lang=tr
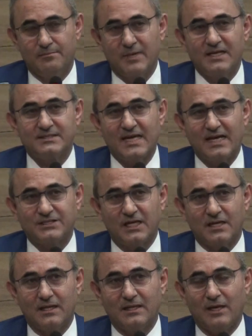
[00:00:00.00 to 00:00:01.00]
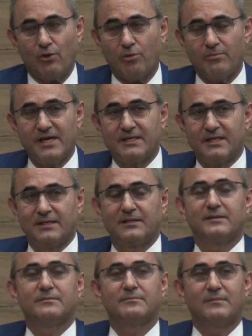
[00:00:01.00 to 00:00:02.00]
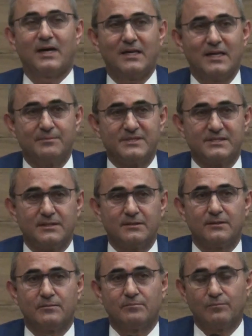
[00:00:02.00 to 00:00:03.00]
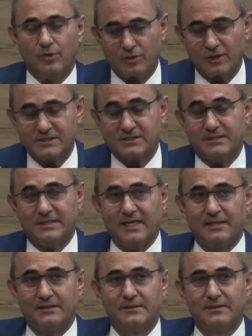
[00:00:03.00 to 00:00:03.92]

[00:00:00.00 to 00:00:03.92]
Benzer şekilde Ok Meydanı mahallemizin bölgesinde